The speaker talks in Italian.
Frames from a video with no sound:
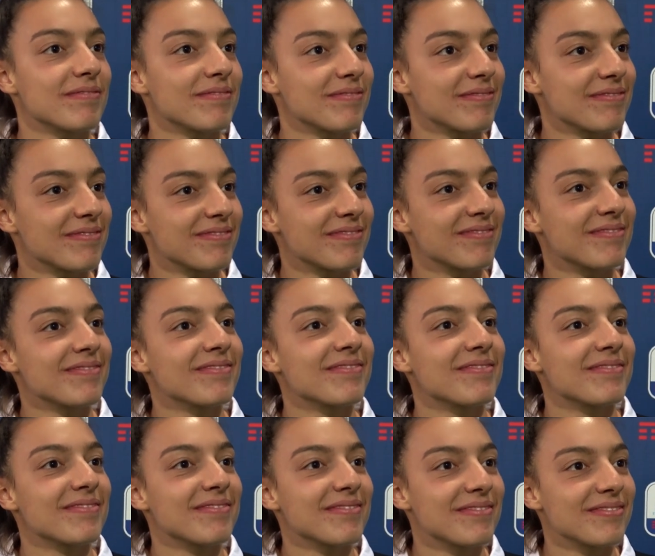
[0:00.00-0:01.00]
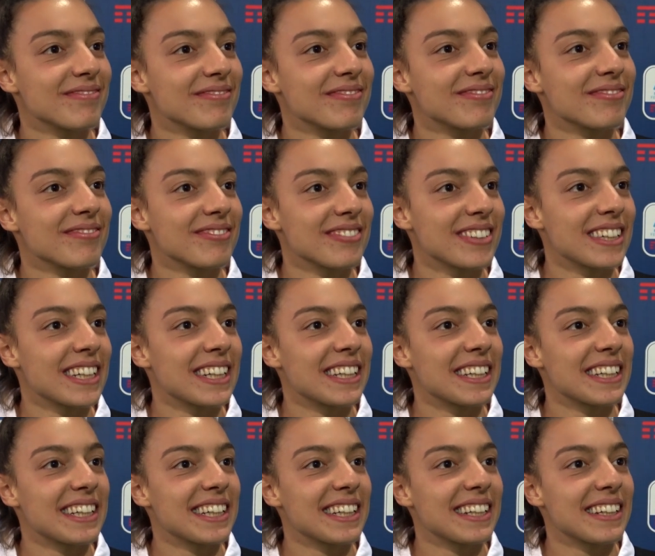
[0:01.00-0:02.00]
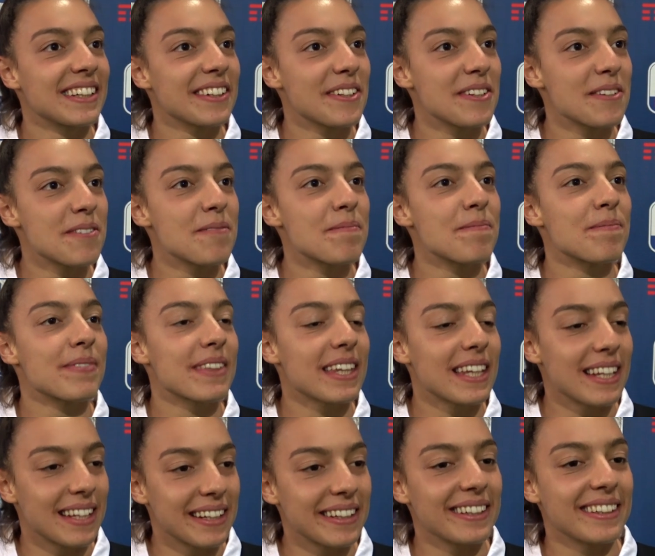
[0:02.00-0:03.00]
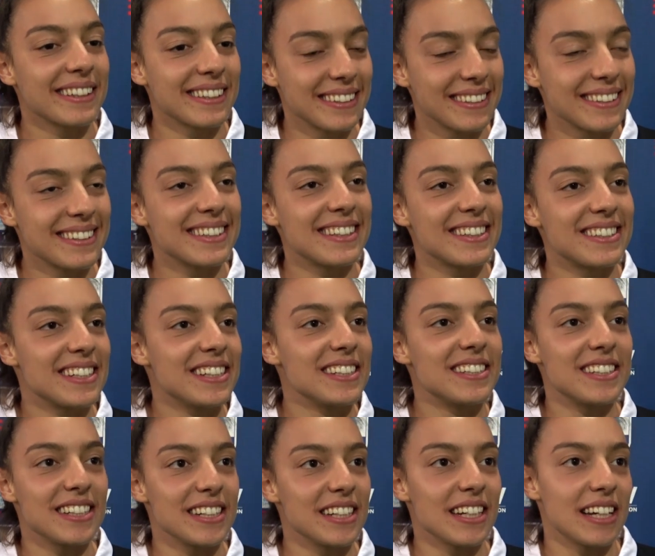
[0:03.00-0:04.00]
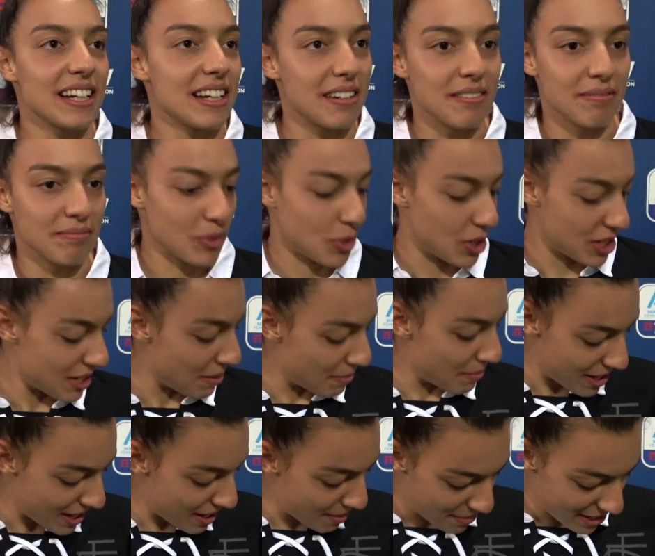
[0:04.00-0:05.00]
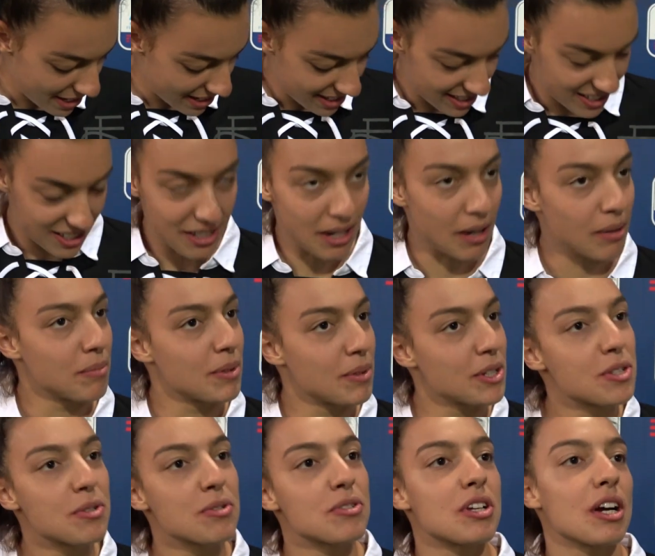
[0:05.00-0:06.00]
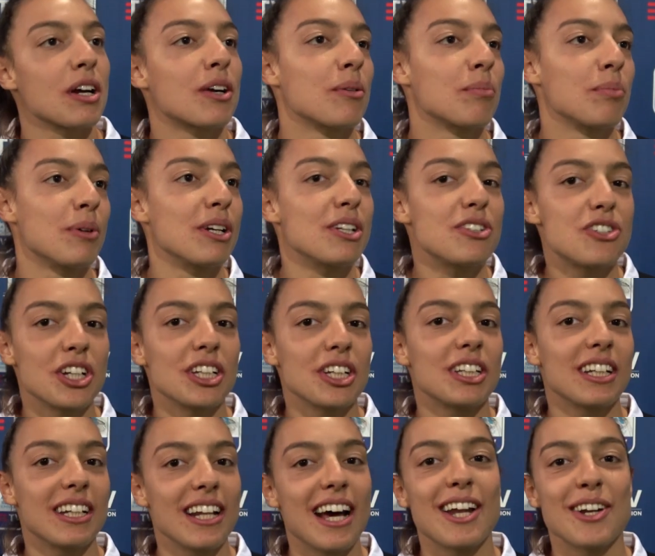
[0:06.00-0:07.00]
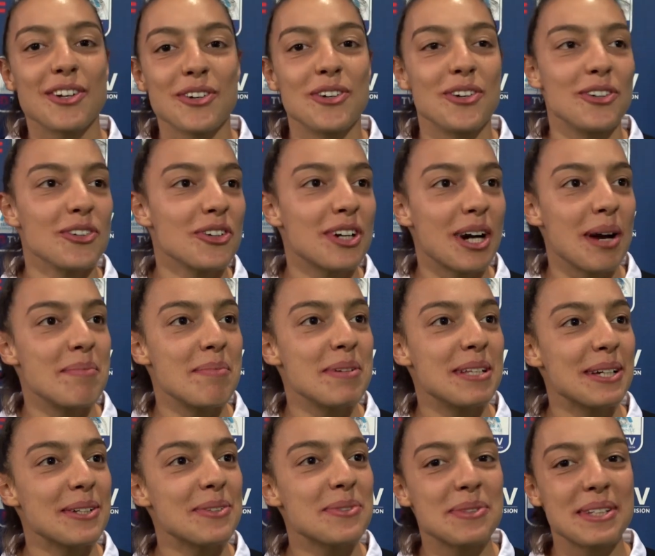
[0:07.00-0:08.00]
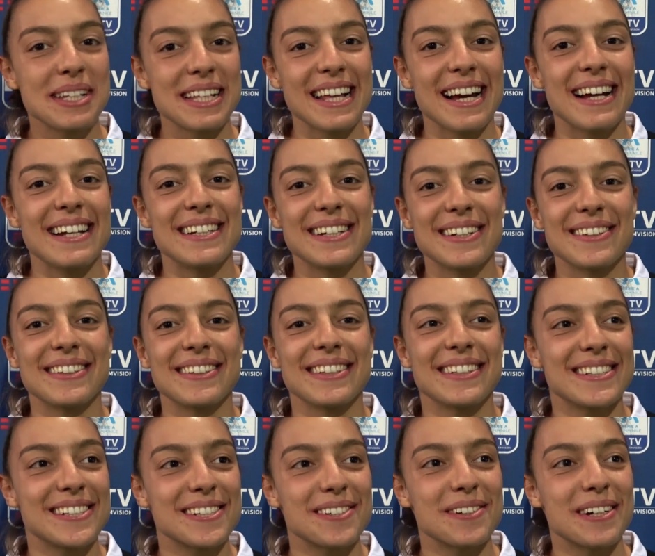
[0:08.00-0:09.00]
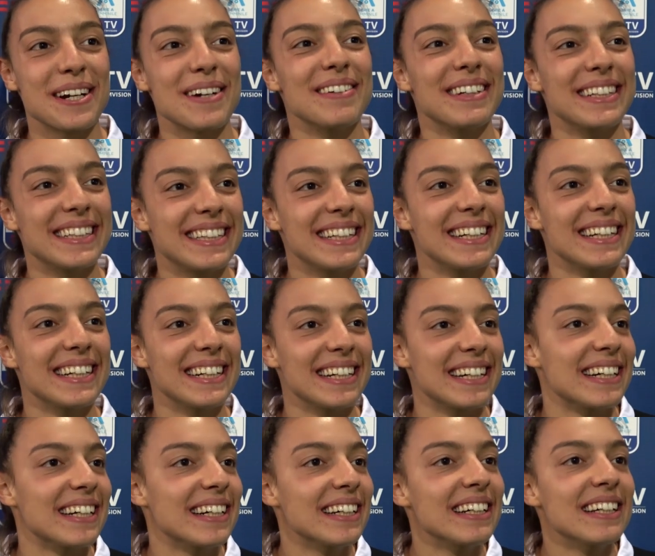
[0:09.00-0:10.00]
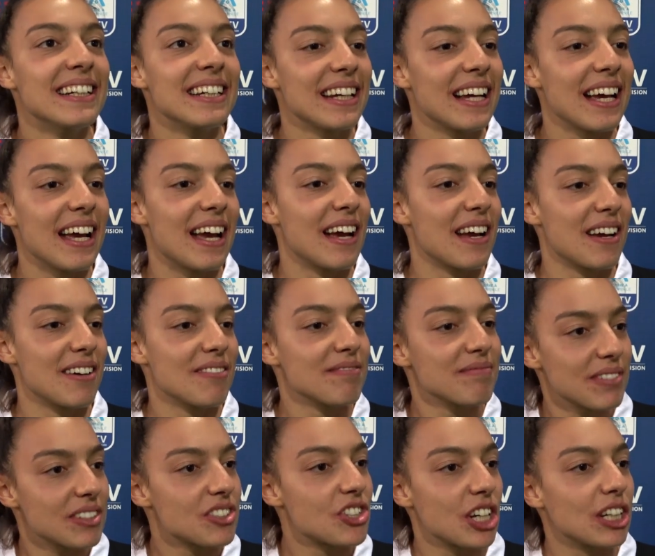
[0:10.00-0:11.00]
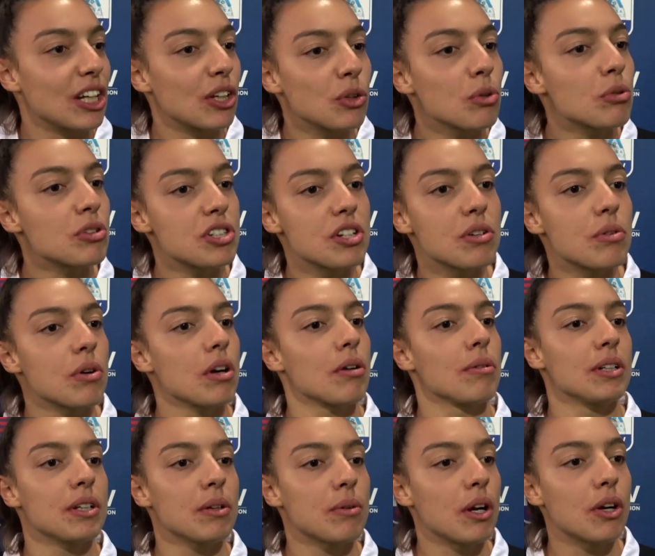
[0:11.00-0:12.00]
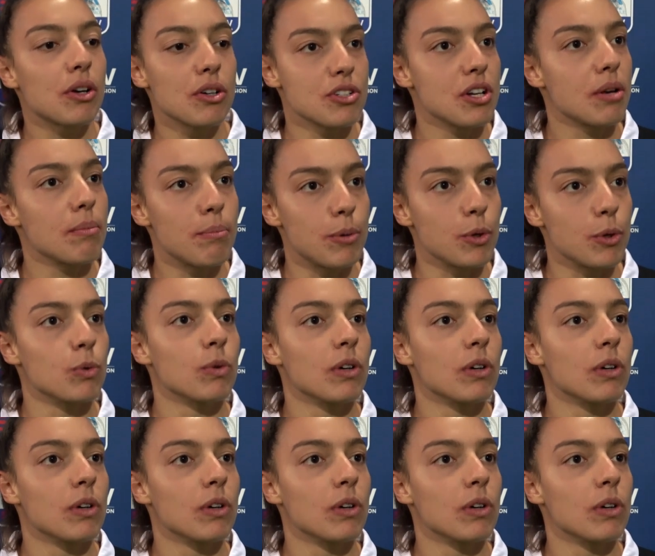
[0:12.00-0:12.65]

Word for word: emozionata a vestire questa maglia in questa occasione? Sì, sì, eh, questa maglia è bellissima, mi piace un sacco, poi il centenario non capita tutti gli anni, quindi sicuramente eh, ci ha dato sicuramente qualcosa in più.